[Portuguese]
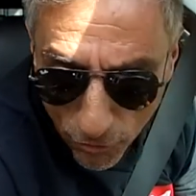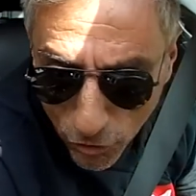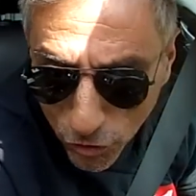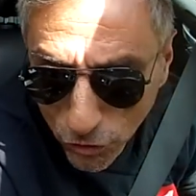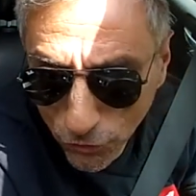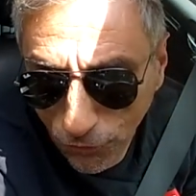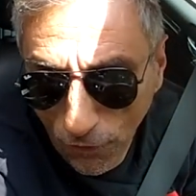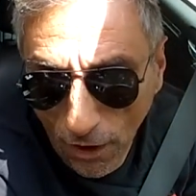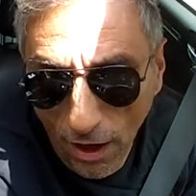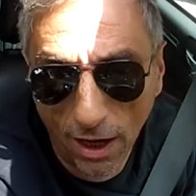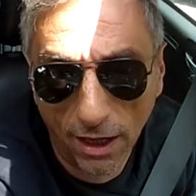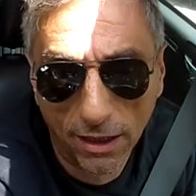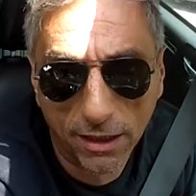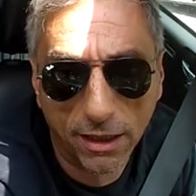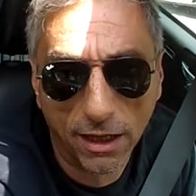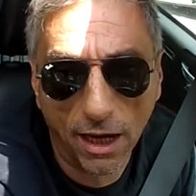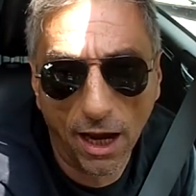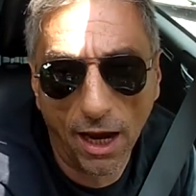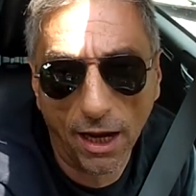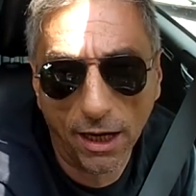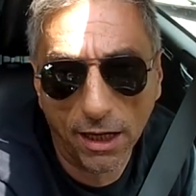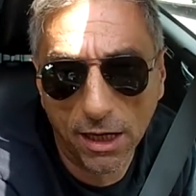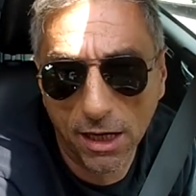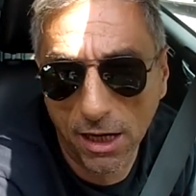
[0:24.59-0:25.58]
vos fala aqui
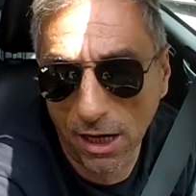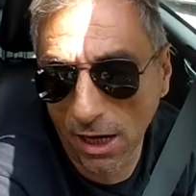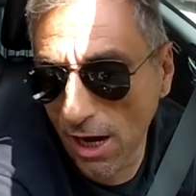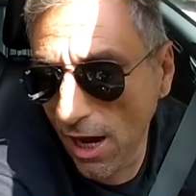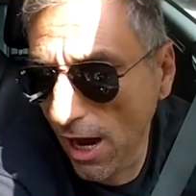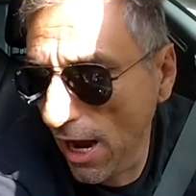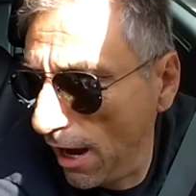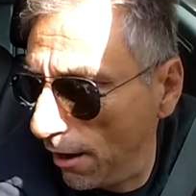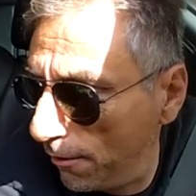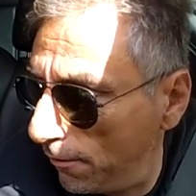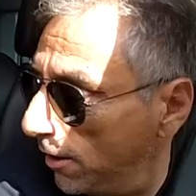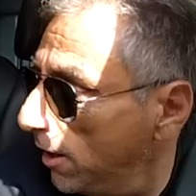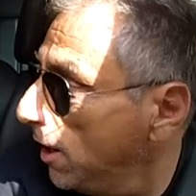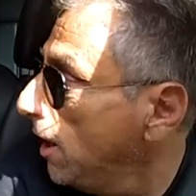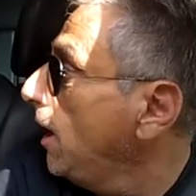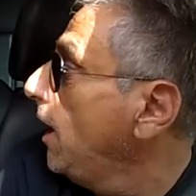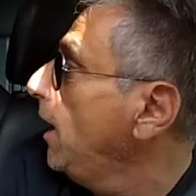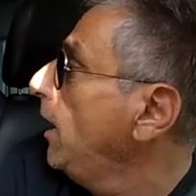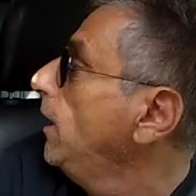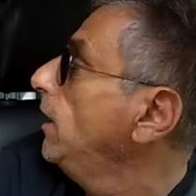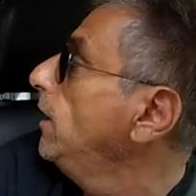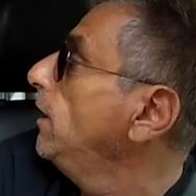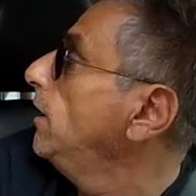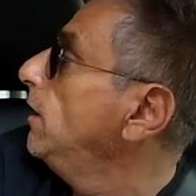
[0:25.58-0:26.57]
é
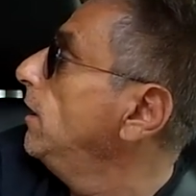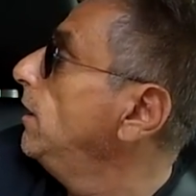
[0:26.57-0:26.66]
Kramer